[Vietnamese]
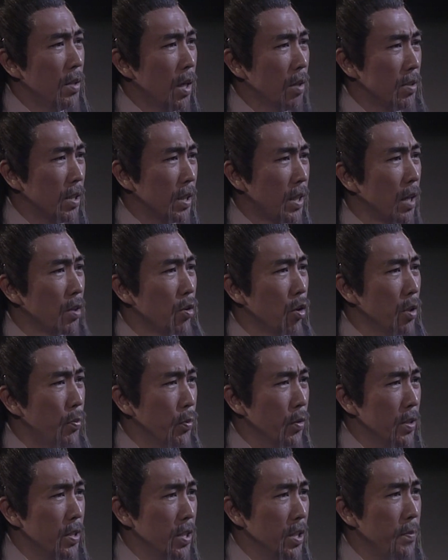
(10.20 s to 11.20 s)
hãy bên cạnh Tử
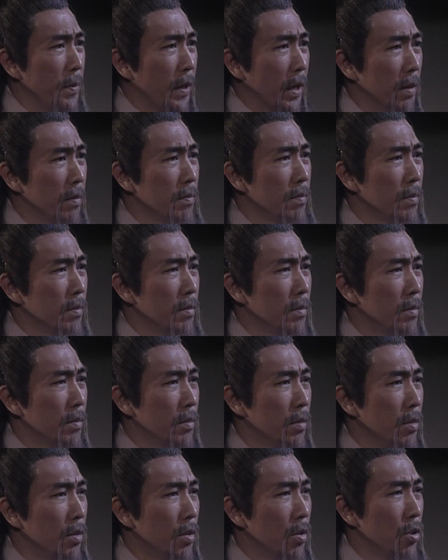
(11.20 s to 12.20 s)
Bình nhiều một chút.
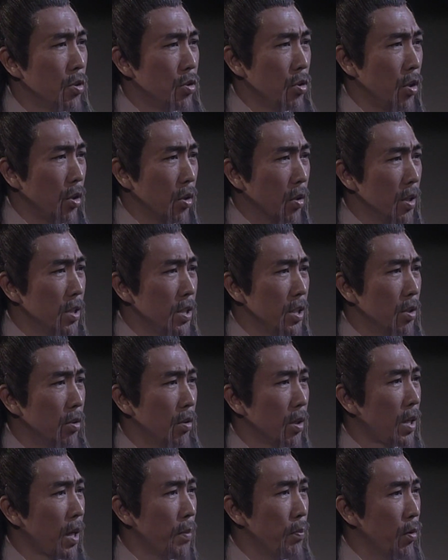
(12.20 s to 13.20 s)
Tuy ta biết
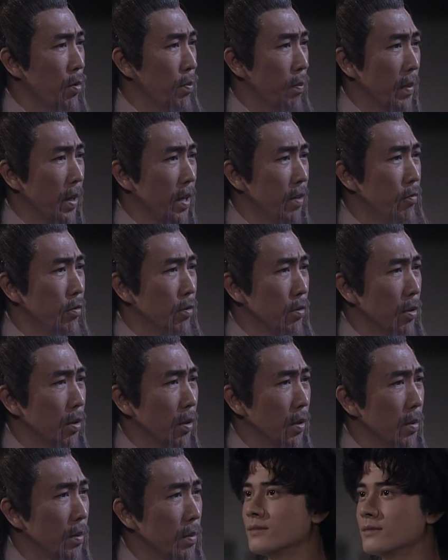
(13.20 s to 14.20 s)
con không thích nó
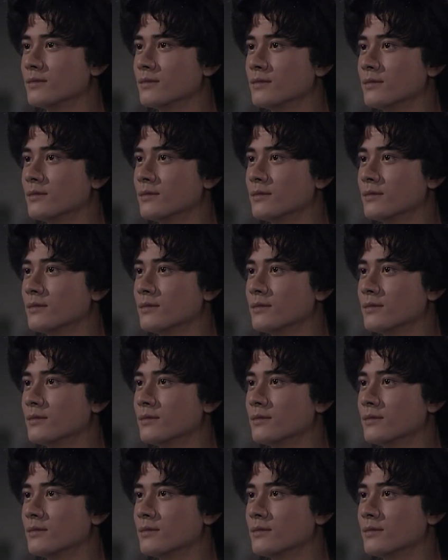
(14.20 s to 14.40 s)
chút nào.